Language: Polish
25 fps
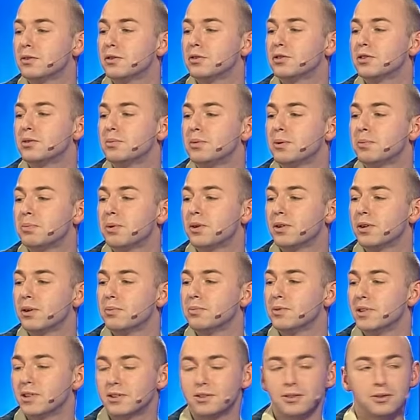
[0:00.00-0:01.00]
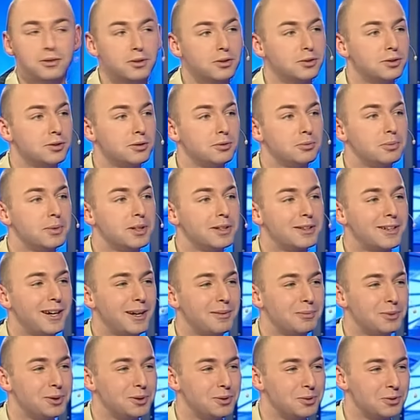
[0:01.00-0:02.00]
do siebie podobne, tylko się
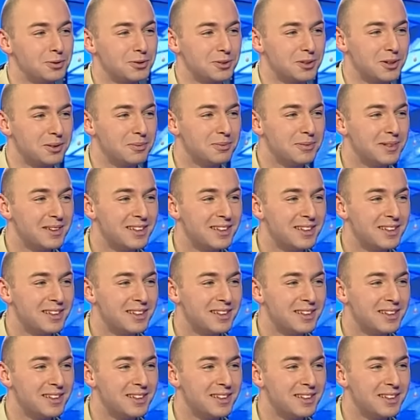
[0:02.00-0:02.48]
numerkami różnią. Na przykład